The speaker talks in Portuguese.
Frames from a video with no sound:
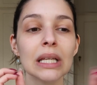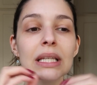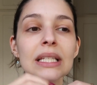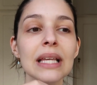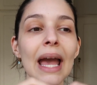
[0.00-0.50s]

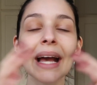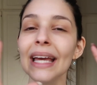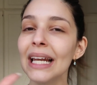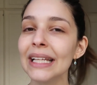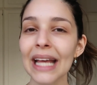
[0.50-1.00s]
que é
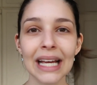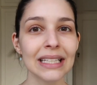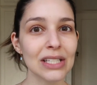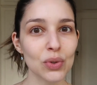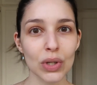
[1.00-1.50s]
aquela ideia
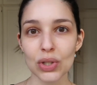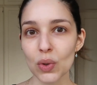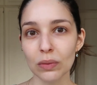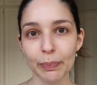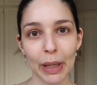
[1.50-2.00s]
das cores
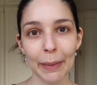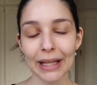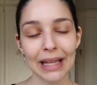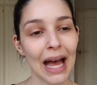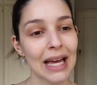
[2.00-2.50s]

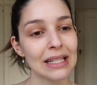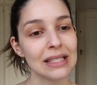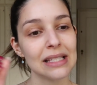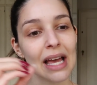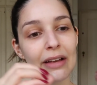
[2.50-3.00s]

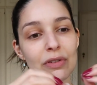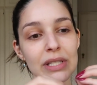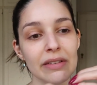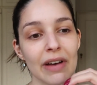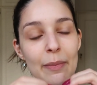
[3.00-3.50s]
complementares. E aí
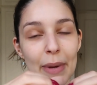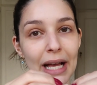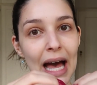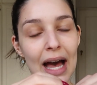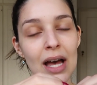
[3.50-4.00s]
você vai
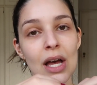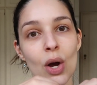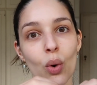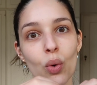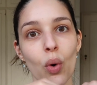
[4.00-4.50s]
pegar
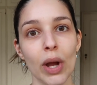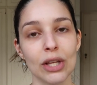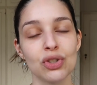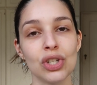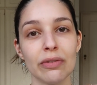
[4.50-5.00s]
o
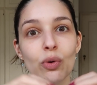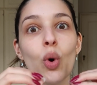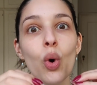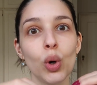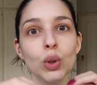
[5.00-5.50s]
corretivo
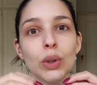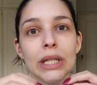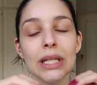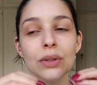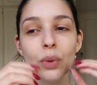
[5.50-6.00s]

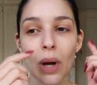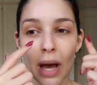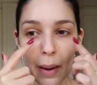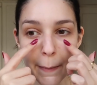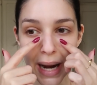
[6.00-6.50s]
colorido
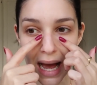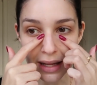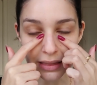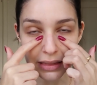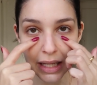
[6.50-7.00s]

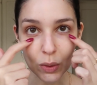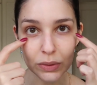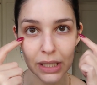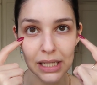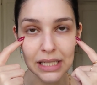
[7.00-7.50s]
para
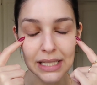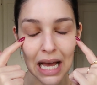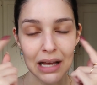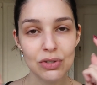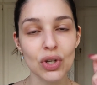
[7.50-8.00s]

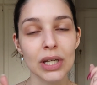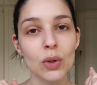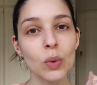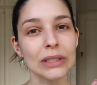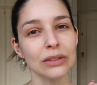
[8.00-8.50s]
neutralizar. Só que
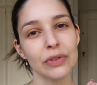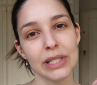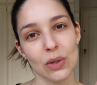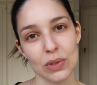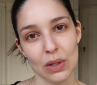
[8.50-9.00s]
quando
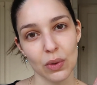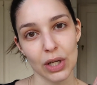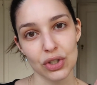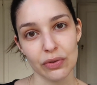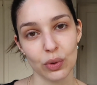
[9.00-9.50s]
você usa
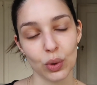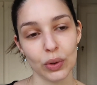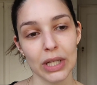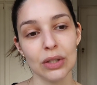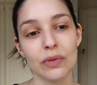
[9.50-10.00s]
corretivo
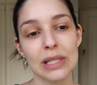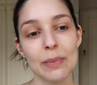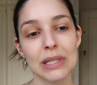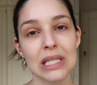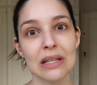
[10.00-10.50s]
colorido, você
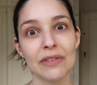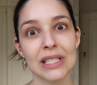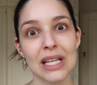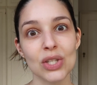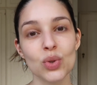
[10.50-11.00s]
precisa
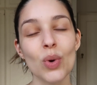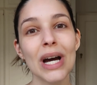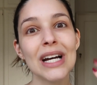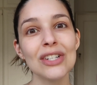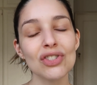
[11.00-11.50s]
fazer isso
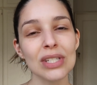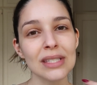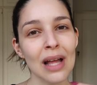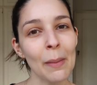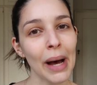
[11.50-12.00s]

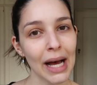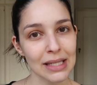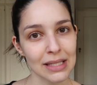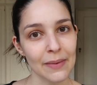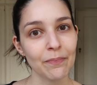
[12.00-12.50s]
antes da
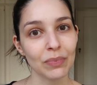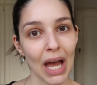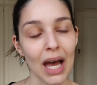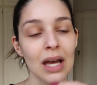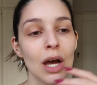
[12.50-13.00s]
base,
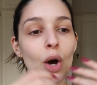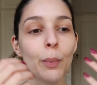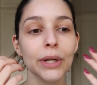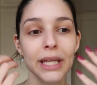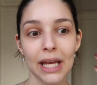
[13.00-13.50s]
tá?
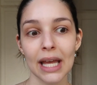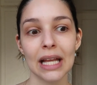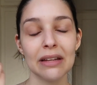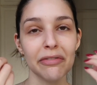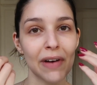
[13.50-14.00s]
Porque
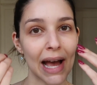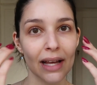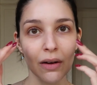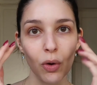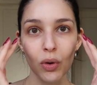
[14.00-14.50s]
ele
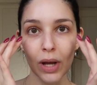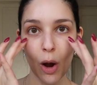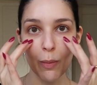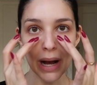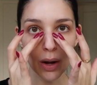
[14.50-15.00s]
vai
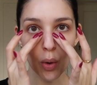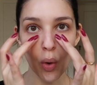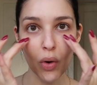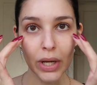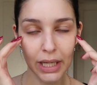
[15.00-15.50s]
colocar uma
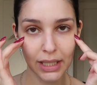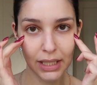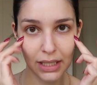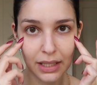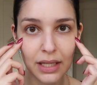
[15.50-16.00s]
cor
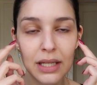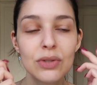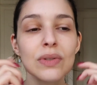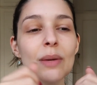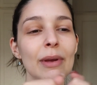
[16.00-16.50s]
aqui.
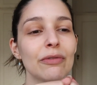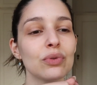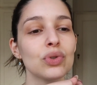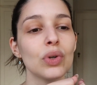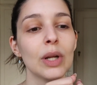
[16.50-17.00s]
Isso também
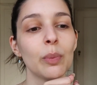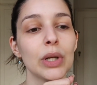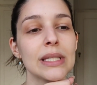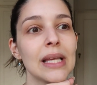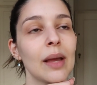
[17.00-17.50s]
funciona,
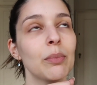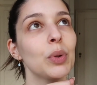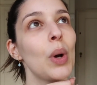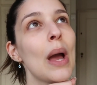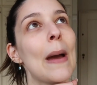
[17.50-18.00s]
por
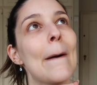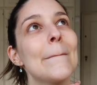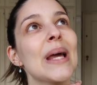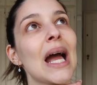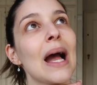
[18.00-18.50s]
exemplo,
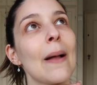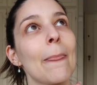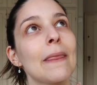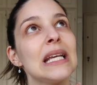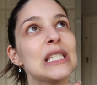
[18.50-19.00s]

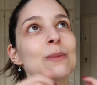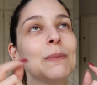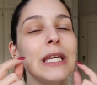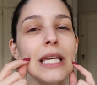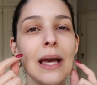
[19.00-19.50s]
para
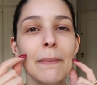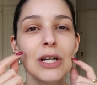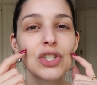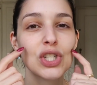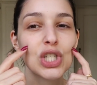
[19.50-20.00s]
espinha,
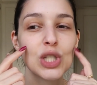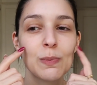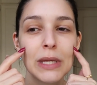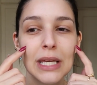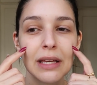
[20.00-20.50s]
mancha de
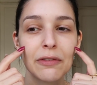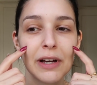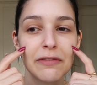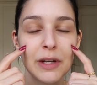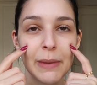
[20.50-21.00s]
espinha que
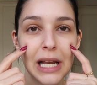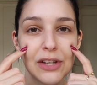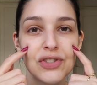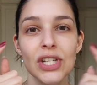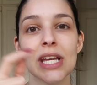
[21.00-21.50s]
fica
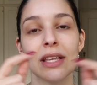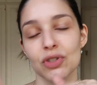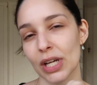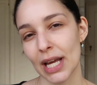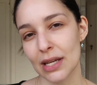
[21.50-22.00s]
vermelhadinha,
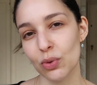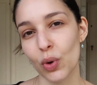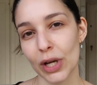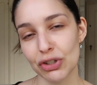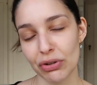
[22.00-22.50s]
só que aí o
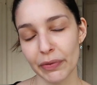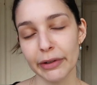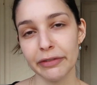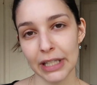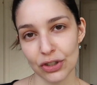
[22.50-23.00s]
corretivo é
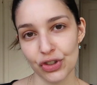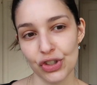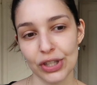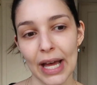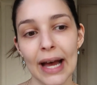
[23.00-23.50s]

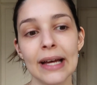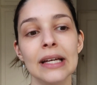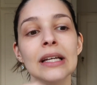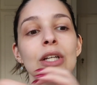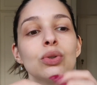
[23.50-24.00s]
verde, tá?
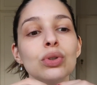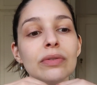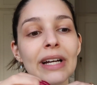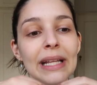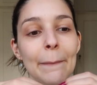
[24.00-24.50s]
Tudo
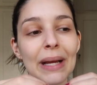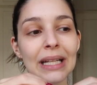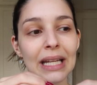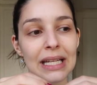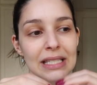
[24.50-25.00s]
vai
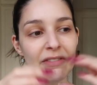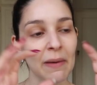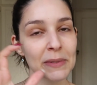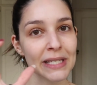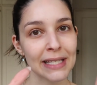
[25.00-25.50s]
depender, você vai
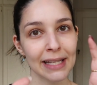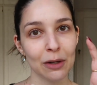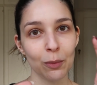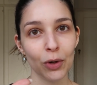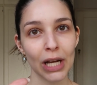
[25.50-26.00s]
precisar dar
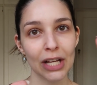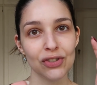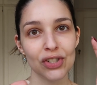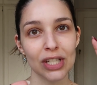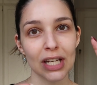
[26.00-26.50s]
uma
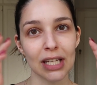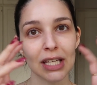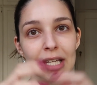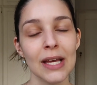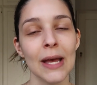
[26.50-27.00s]
olhadinha
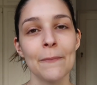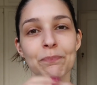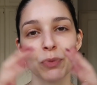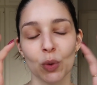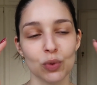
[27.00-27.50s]
aí
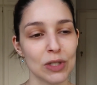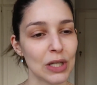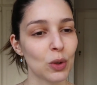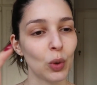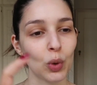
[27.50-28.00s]
um
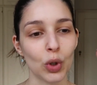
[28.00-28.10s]
círculo